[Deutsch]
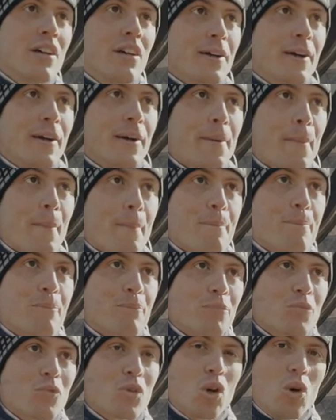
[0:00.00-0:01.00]

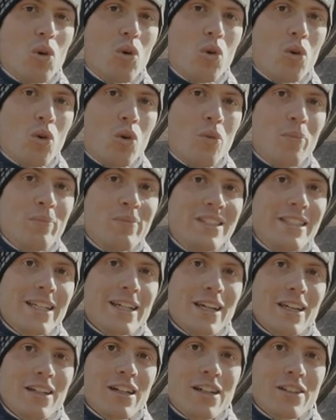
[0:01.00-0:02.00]
ähm, um die
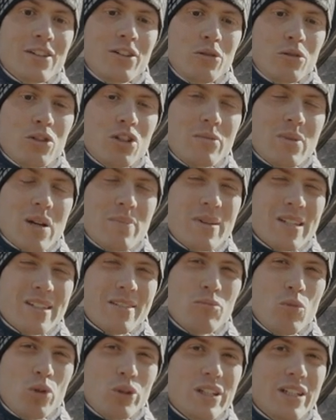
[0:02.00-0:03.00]
Regeneration schon mal
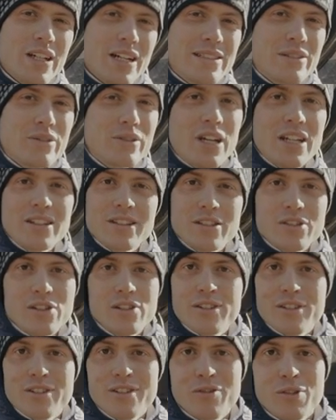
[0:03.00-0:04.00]
bestmöglich einzuleiten.
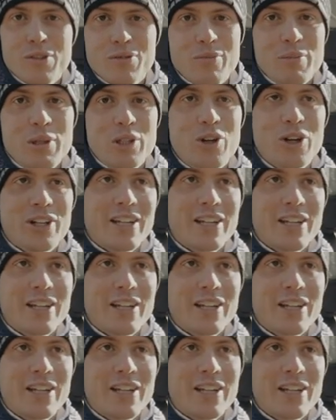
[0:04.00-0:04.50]
Ansonsten wird für mich